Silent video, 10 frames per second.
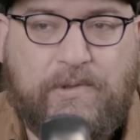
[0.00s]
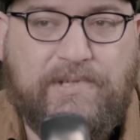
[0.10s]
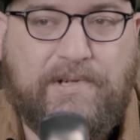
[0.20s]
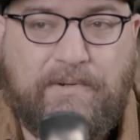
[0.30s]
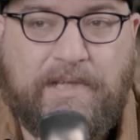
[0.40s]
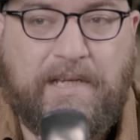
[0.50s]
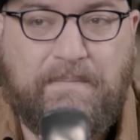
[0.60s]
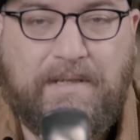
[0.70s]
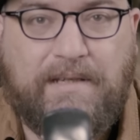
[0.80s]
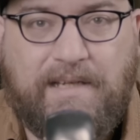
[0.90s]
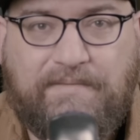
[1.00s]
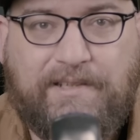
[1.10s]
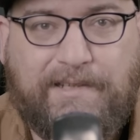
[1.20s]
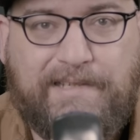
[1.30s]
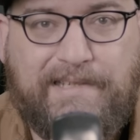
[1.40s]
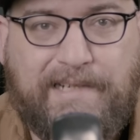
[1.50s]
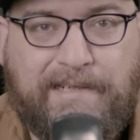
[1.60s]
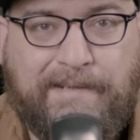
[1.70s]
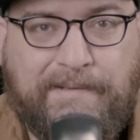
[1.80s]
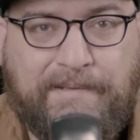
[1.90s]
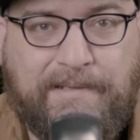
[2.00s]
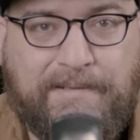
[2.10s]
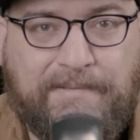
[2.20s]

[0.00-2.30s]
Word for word: tout ce qu'on aime à Vendredi Nanor.